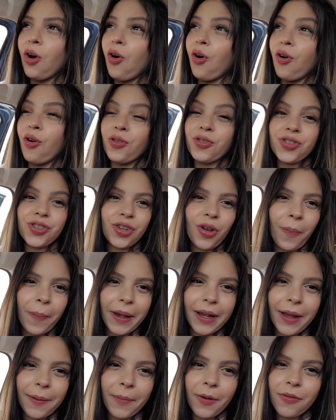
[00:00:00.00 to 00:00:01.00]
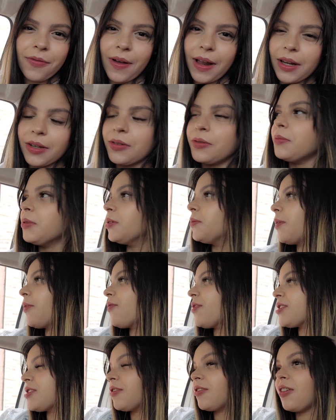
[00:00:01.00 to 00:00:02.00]
Hoje eu peguei meu vale domingo
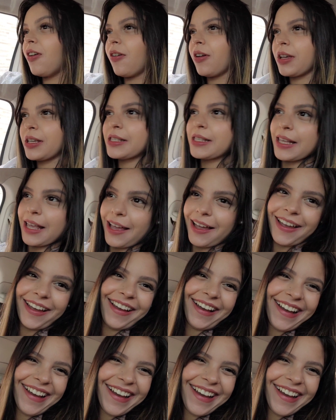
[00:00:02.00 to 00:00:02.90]
pra fazer o que eu quiser